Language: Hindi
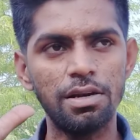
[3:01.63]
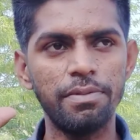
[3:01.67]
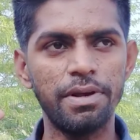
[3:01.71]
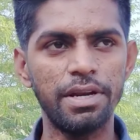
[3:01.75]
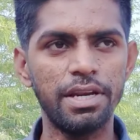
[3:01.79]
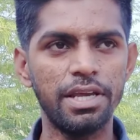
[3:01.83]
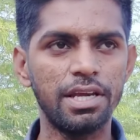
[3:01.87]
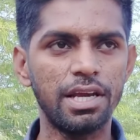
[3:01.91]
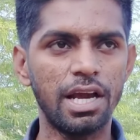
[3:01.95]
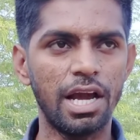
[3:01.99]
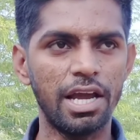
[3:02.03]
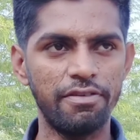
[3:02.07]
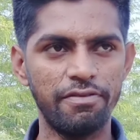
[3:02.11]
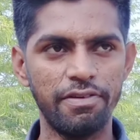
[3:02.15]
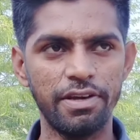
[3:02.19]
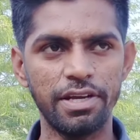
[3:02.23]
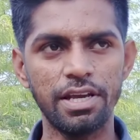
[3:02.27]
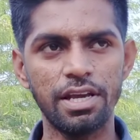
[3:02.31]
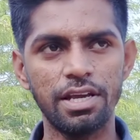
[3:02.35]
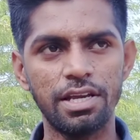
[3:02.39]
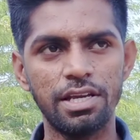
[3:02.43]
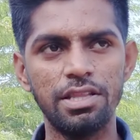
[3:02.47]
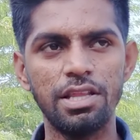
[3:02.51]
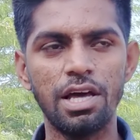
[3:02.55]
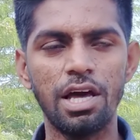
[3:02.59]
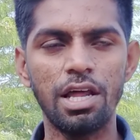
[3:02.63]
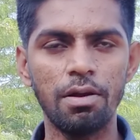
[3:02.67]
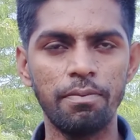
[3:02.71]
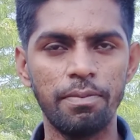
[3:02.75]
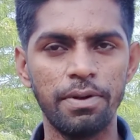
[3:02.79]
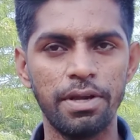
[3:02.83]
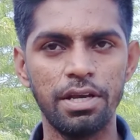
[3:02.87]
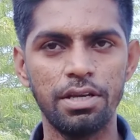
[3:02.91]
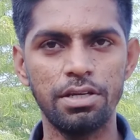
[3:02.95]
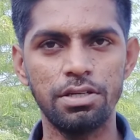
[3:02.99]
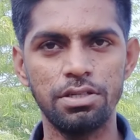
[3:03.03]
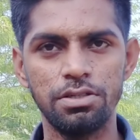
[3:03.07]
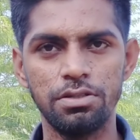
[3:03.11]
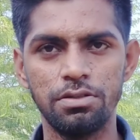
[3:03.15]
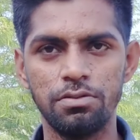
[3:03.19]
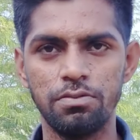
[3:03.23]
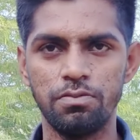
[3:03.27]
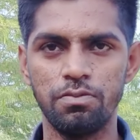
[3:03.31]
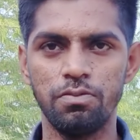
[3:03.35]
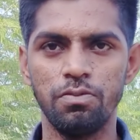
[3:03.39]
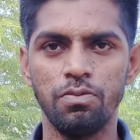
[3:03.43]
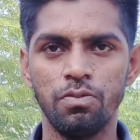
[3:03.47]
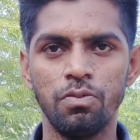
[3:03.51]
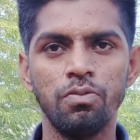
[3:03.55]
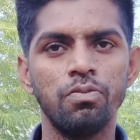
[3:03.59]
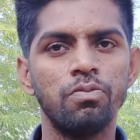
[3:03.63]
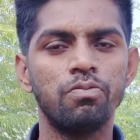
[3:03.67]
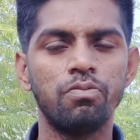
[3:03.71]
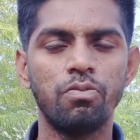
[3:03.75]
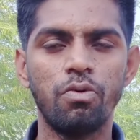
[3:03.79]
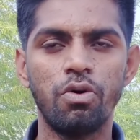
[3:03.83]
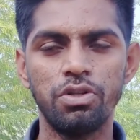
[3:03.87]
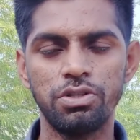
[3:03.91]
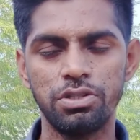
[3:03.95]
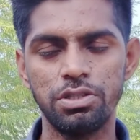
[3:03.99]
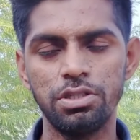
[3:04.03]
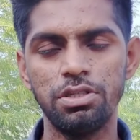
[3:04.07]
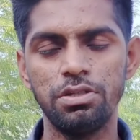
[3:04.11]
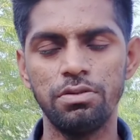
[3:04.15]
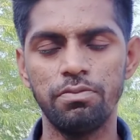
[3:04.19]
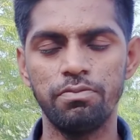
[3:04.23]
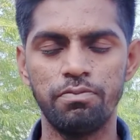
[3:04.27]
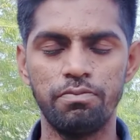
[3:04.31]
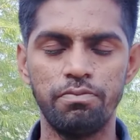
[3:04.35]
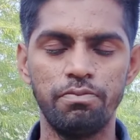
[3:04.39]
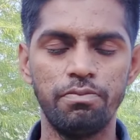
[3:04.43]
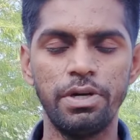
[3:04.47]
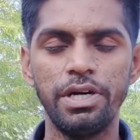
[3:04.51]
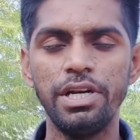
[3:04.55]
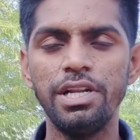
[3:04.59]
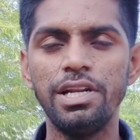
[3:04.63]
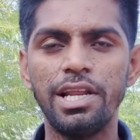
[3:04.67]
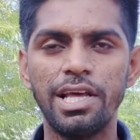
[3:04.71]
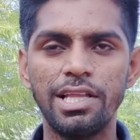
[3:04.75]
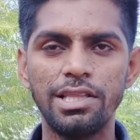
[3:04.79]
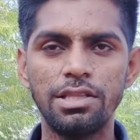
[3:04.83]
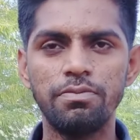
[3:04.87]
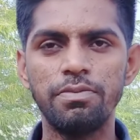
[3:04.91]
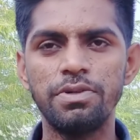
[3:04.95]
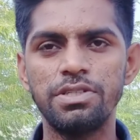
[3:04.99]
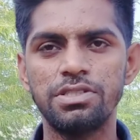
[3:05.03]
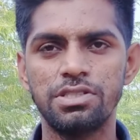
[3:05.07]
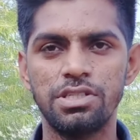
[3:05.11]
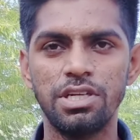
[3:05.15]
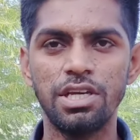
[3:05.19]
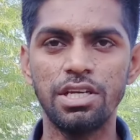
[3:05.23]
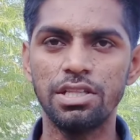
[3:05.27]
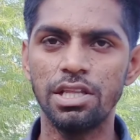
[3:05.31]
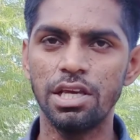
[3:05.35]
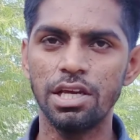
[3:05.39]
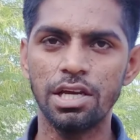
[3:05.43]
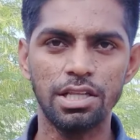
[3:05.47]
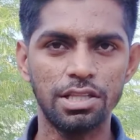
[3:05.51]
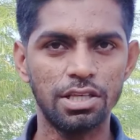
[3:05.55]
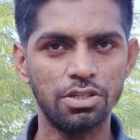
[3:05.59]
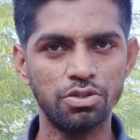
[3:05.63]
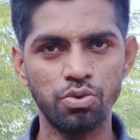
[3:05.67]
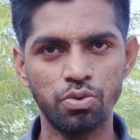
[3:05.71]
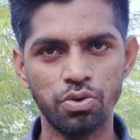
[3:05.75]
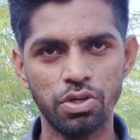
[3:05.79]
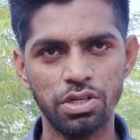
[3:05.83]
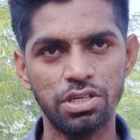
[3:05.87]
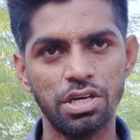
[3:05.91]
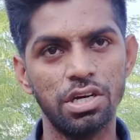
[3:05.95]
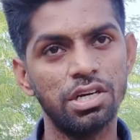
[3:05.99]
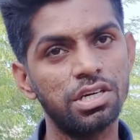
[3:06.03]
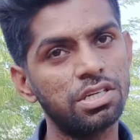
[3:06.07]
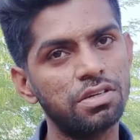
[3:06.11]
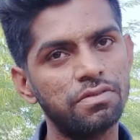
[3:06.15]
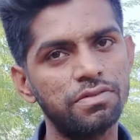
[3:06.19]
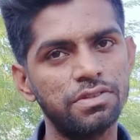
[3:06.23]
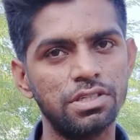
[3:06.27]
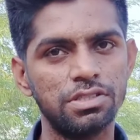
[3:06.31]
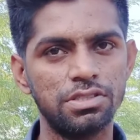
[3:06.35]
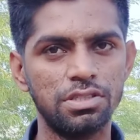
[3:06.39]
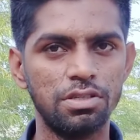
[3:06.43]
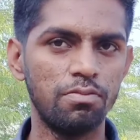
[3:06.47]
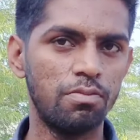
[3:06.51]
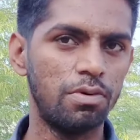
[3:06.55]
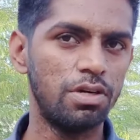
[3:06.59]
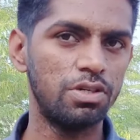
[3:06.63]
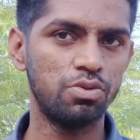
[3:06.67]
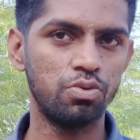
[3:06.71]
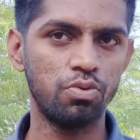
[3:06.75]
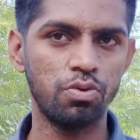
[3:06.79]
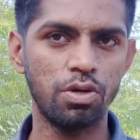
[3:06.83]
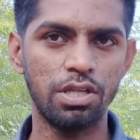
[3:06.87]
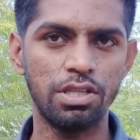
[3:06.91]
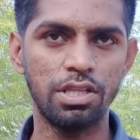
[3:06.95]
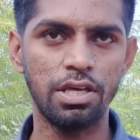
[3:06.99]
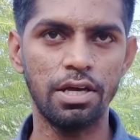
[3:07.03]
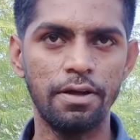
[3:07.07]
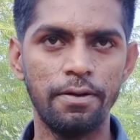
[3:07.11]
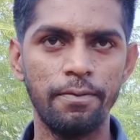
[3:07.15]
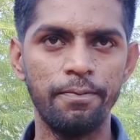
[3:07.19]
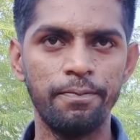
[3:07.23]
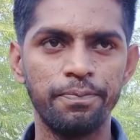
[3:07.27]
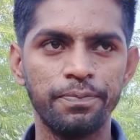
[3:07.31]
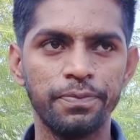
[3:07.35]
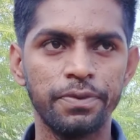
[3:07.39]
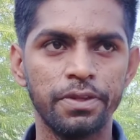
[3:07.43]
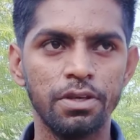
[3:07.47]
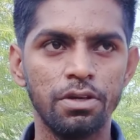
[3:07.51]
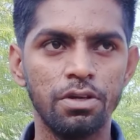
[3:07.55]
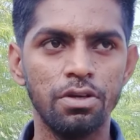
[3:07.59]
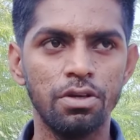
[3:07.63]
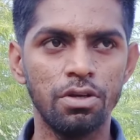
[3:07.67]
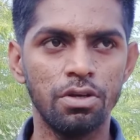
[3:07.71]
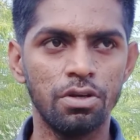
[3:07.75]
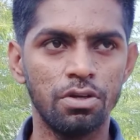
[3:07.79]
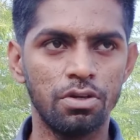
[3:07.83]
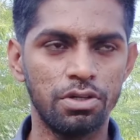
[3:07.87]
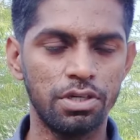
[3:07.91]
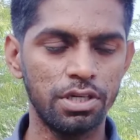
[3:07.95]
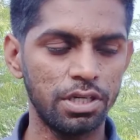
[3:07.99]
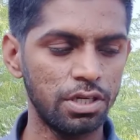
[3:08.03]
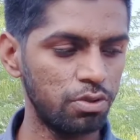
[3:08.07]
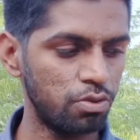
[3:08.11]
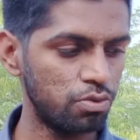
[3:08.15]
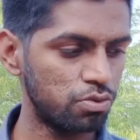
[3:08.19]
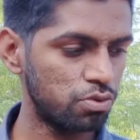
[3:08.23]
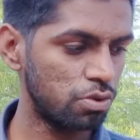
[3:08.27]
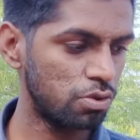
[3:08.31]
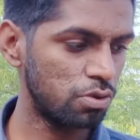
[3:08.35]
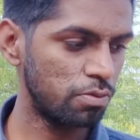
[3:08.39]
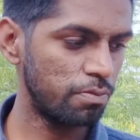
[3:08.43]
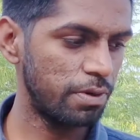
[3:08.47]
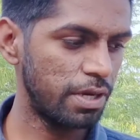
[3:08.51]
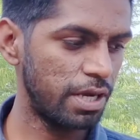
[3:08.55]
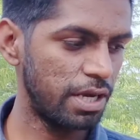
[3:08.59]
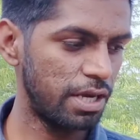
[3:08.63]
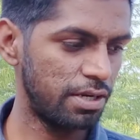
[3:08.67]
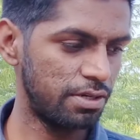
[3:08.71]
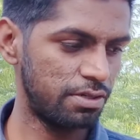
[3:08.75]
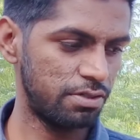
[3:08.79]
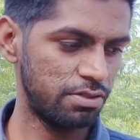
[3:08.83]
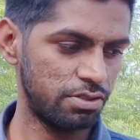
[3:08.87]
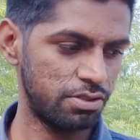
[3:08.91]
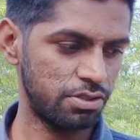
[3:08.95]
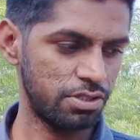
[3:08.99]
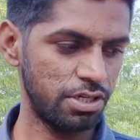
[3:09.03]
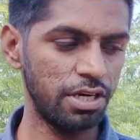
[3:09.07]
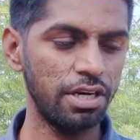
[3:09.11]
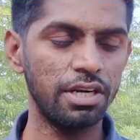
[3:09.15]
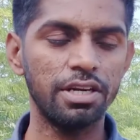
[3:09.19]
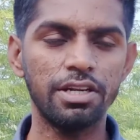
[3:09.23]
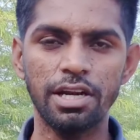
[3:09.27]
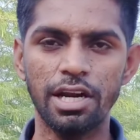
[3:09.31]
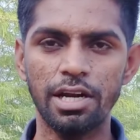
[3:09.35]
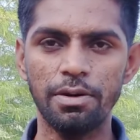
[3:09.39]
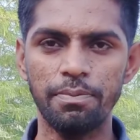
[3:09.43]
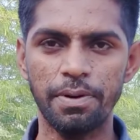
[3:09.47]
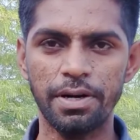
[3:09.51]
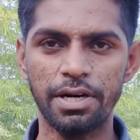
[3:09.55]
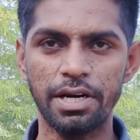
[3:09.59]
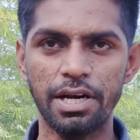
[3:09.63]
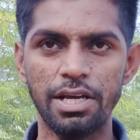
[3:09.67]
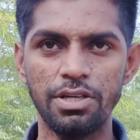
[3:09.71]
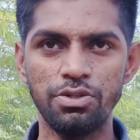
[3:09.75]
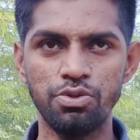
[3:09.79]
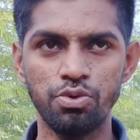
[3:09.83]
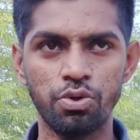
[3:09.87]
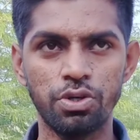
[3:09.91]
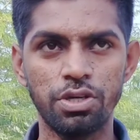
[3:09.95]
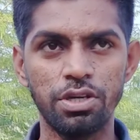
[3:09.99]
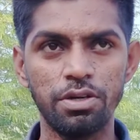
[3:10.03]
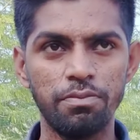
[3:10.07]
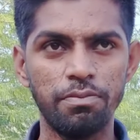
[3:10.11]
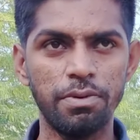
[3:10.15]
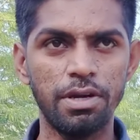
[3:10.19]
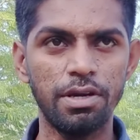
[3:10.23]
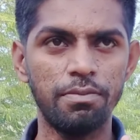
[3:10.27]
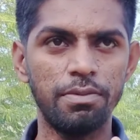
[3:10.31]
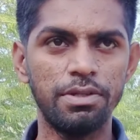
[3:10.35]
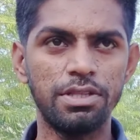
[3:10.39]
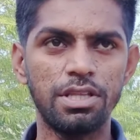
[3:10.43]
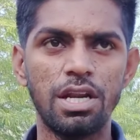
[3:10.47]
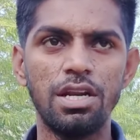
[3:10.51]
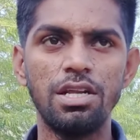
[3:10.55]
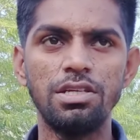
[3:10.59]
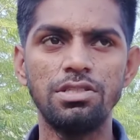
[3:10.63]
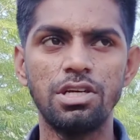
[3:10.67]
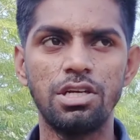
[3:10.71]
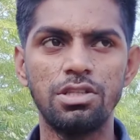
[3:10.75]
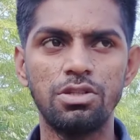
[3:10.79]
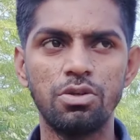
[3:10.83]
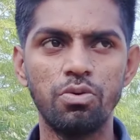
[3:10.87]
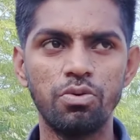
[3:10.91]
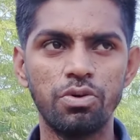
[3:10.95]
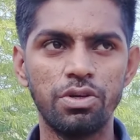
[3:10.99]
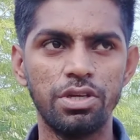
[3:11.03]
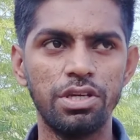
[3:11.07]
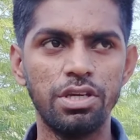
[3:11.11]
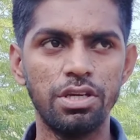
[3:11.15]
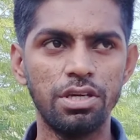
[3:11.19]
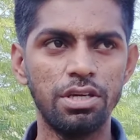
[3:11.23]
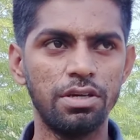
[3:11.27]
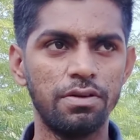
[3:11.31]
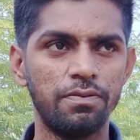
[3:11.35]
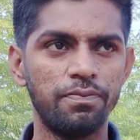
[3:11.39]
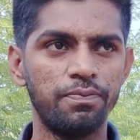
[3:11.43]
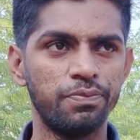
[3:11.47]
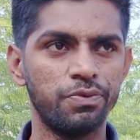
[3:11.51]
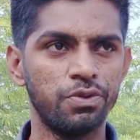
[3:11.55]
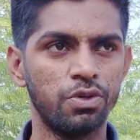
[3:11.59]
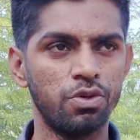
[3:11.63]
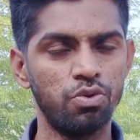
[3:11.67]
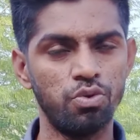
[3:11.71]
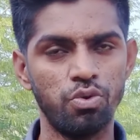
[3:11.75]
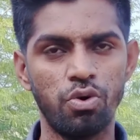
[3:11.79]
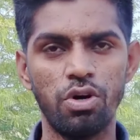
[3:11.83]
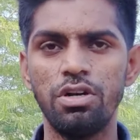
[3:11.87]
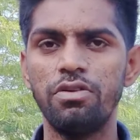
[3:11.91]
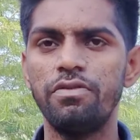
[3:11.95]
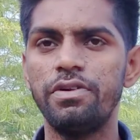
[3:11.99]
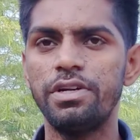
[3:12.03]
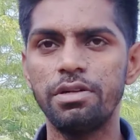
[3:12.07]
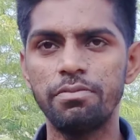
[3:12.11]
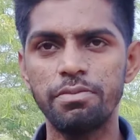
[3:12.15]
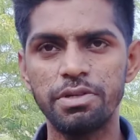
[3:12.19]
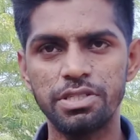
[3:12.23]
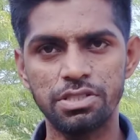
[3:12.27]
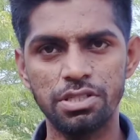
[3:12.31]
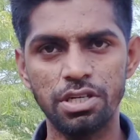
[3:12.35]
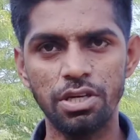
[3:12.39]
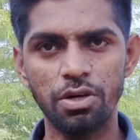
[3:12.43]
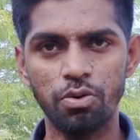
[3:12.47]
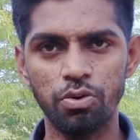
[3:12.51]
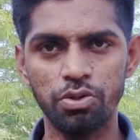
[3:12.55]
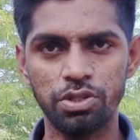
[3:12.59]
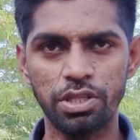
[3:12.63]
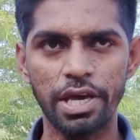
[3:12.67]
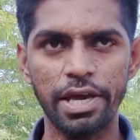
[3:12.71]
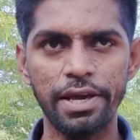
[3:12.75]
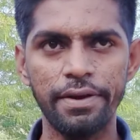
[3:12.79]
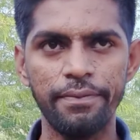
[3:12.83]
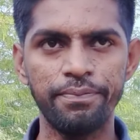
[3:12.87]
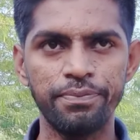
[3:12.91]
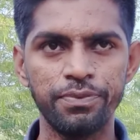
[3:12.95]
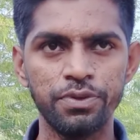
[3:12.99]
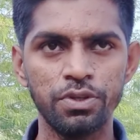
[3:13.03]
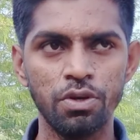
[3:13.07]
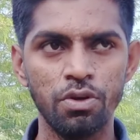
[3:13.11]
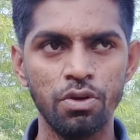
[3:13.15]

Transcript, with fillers: कल मैंने एक हाईवे के किनारे पे एक बहुत ही बड़ी लेंथ में स्नैक देखा था जो कि ठंड की वजह से मर चुका था ठीक है दोस्तों तो मैं ट्रेन क्रैट पकड़ा है जो कि मैं बताना चाहता हूँ कि ये नॉन वेनमस स्नैक होता है